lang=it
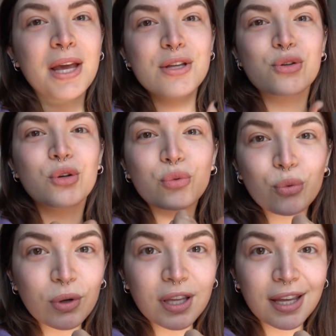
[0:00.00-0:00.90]
sono i
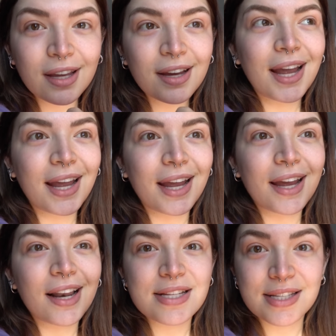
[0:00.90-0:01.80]
trucchi
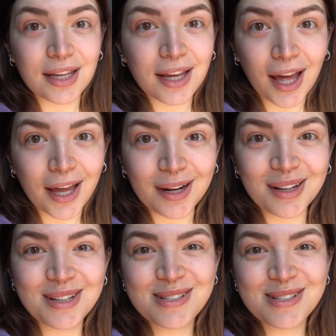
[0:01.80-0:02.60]
e la skincare